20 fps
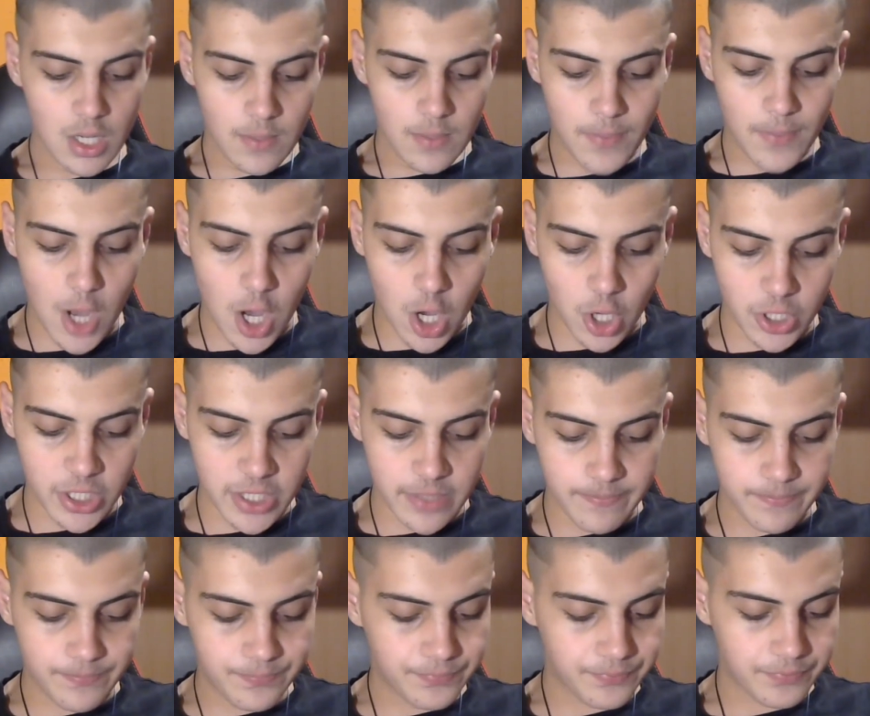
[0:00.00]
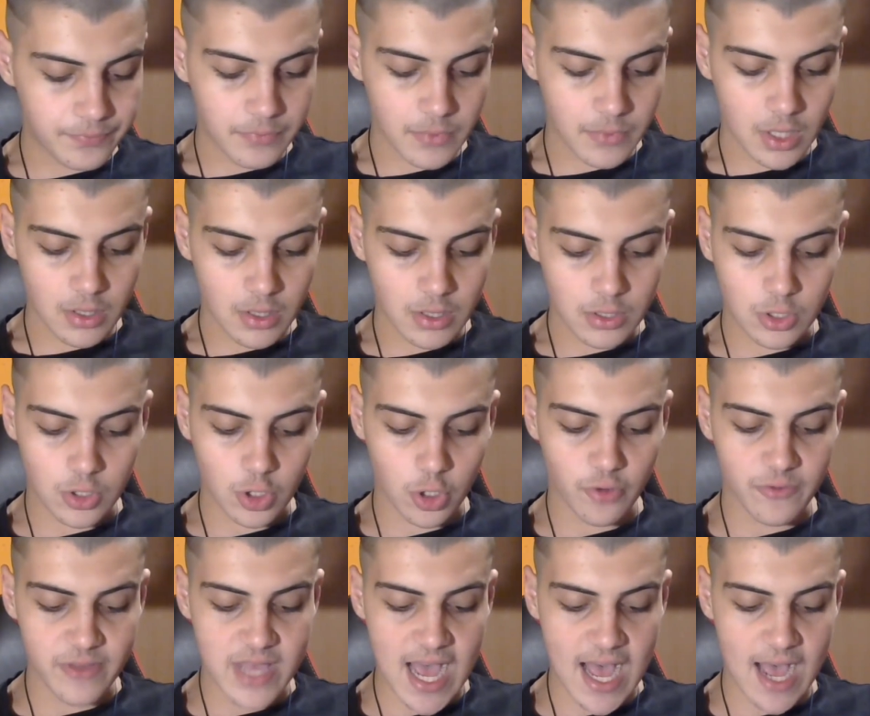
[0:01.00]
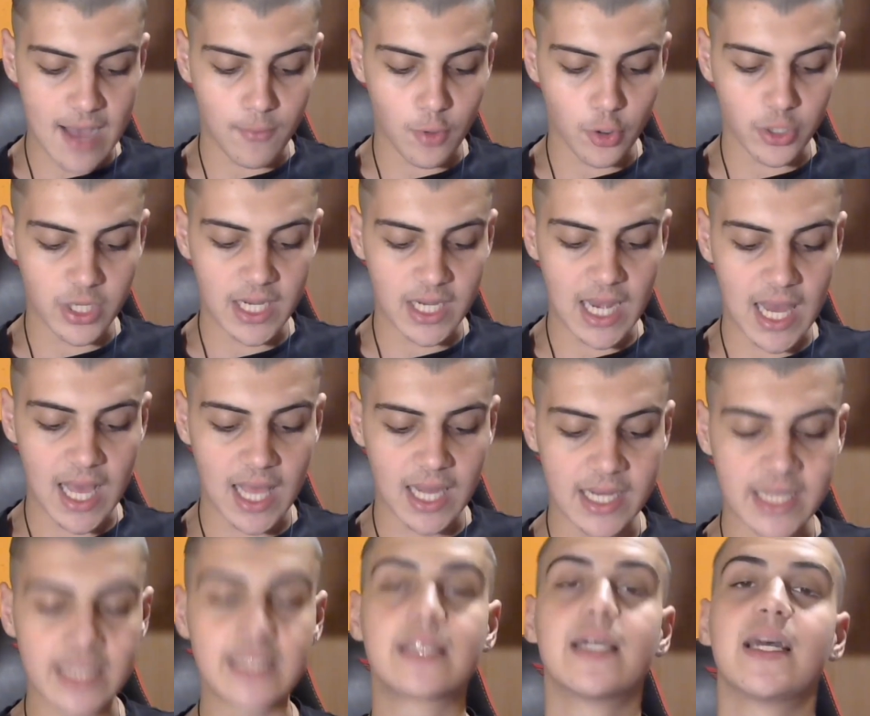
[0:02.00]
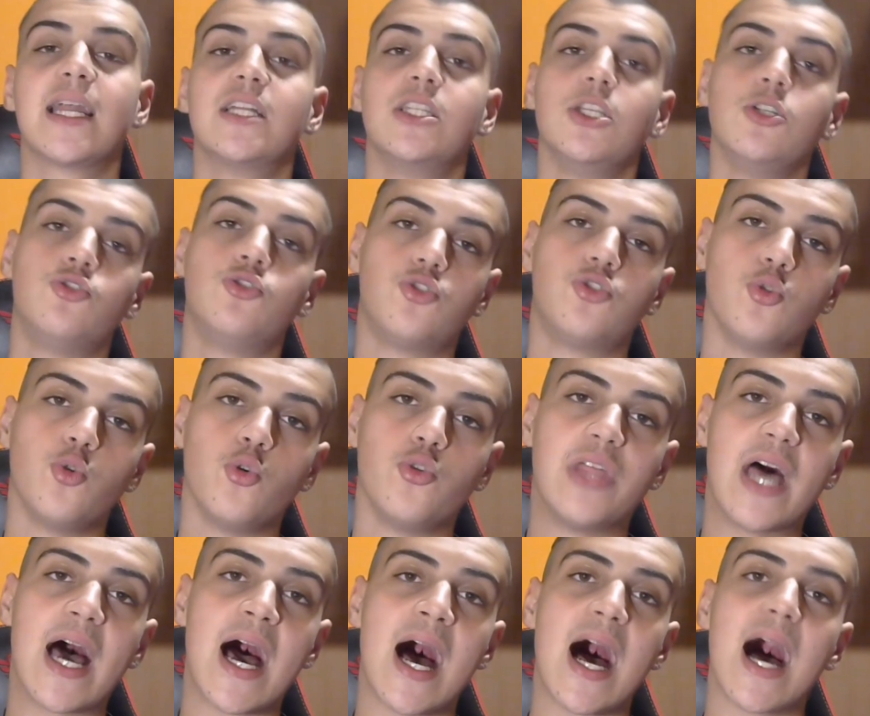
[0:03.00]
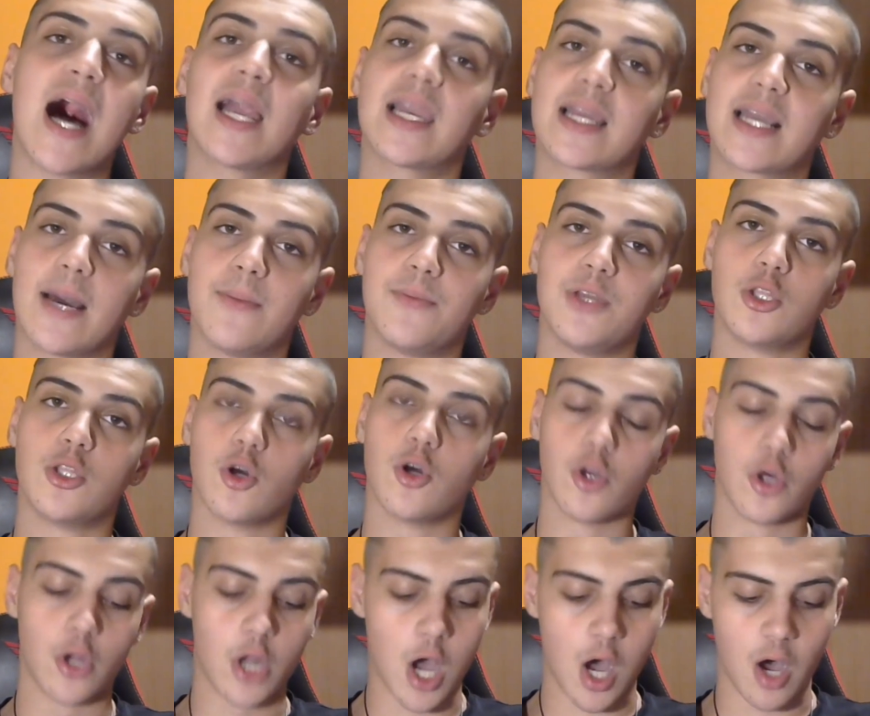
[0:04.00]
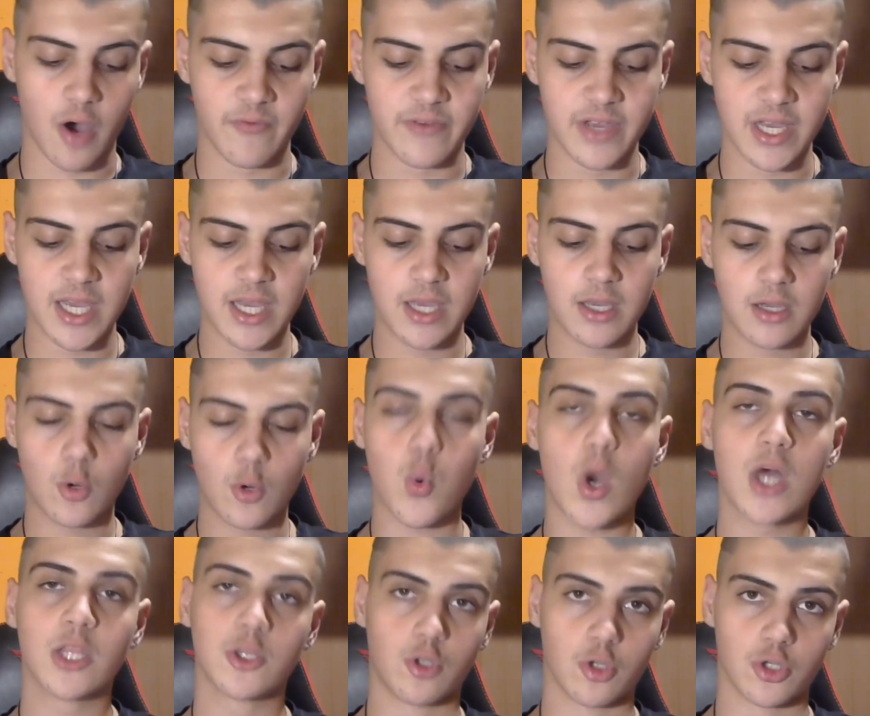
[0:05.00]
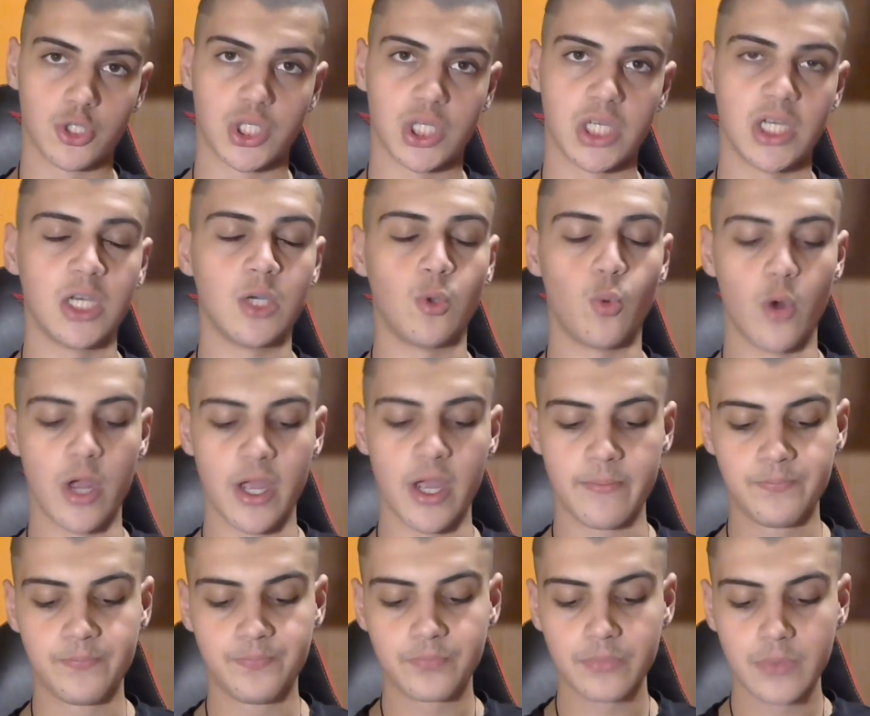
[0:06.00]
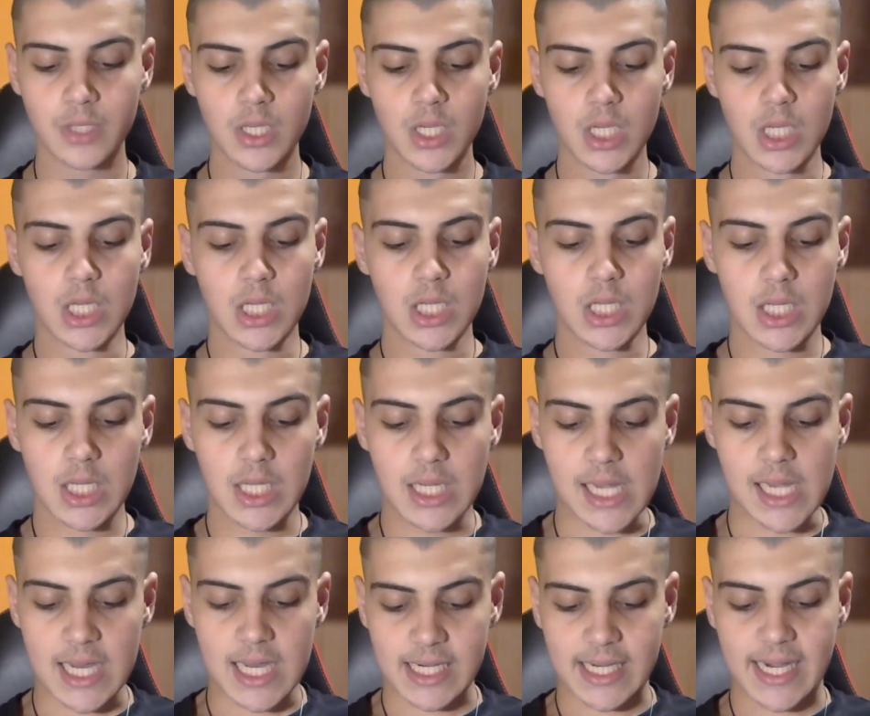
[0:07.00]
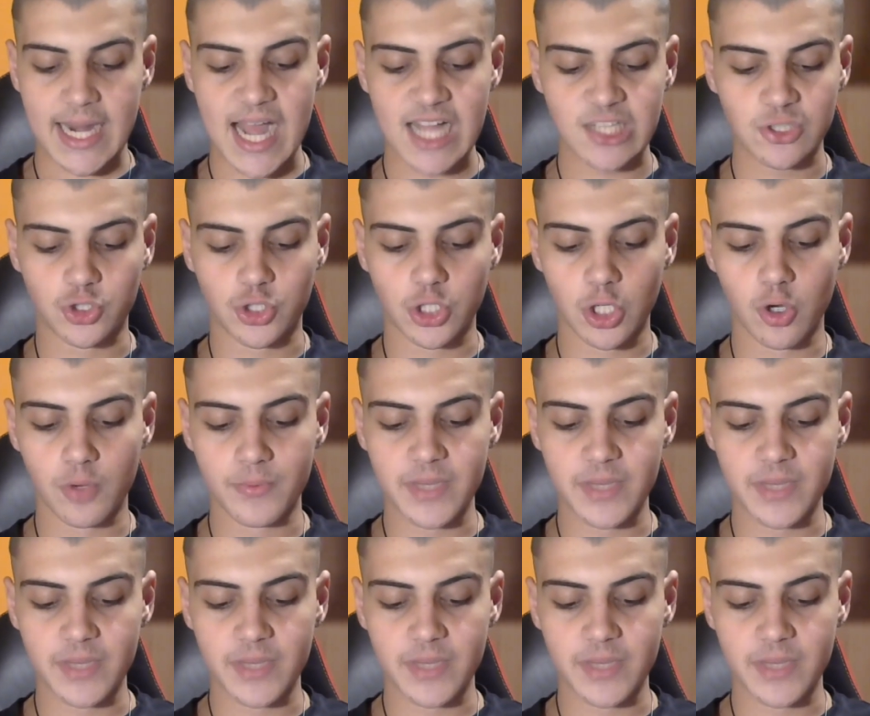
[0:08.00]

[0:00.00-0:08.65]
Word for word: Poi troviamo nella lettera di Giuda al capitolo 9 quanto segue. L'arcangelo